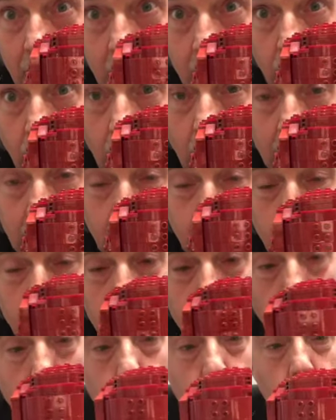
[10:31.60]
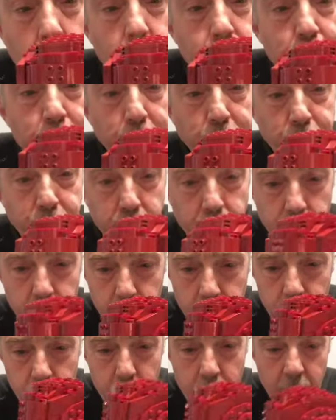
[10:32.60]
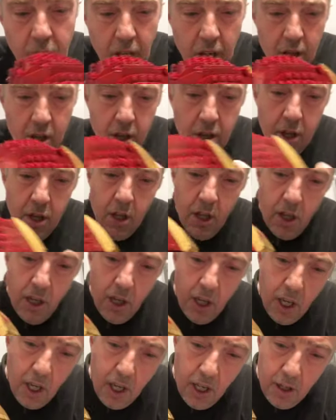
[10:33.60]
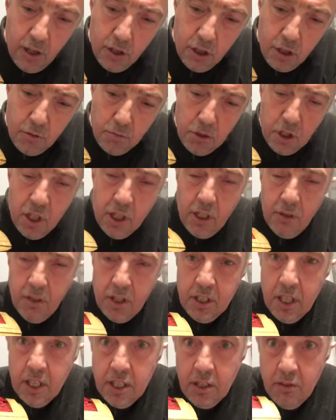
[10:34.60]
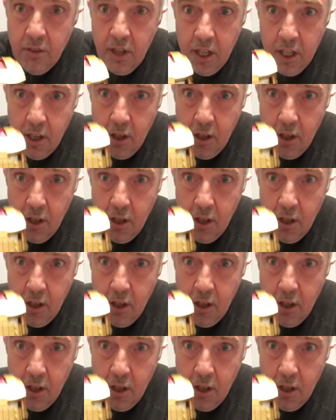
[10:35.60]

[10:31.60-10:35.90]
dorati qui sotto e si presenta abbastanza bene.